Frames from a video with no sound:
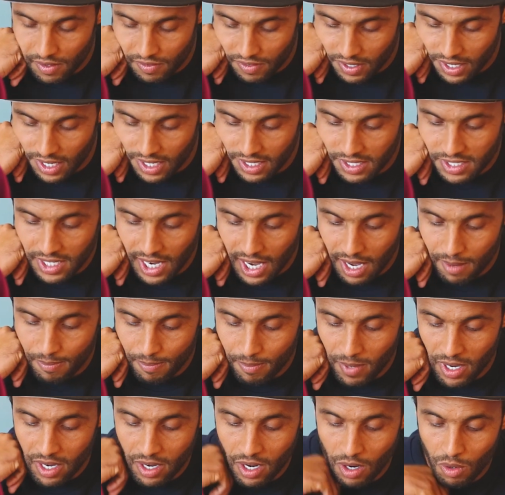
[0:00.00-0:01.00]
وقد
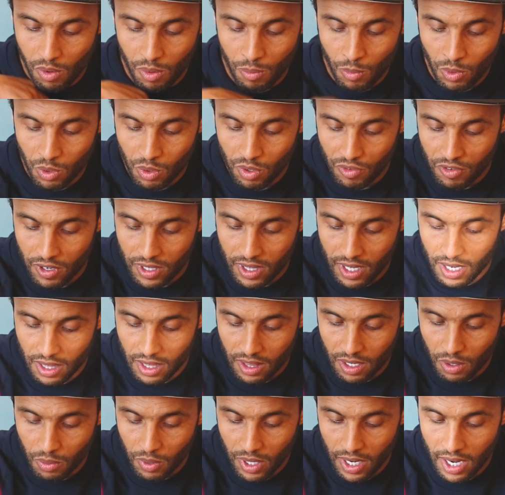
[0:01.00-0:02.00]
تحملنا ومنذ فترة
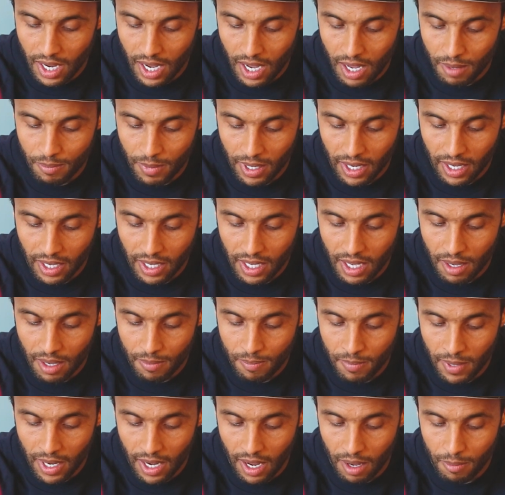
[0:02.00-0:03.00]
طويلة عامل
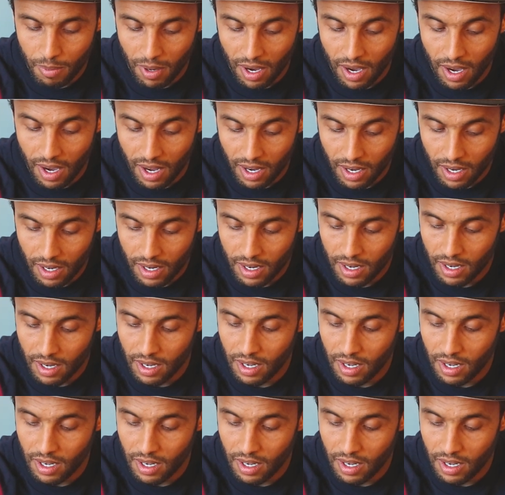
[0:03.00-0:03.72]
غياب ملعب قار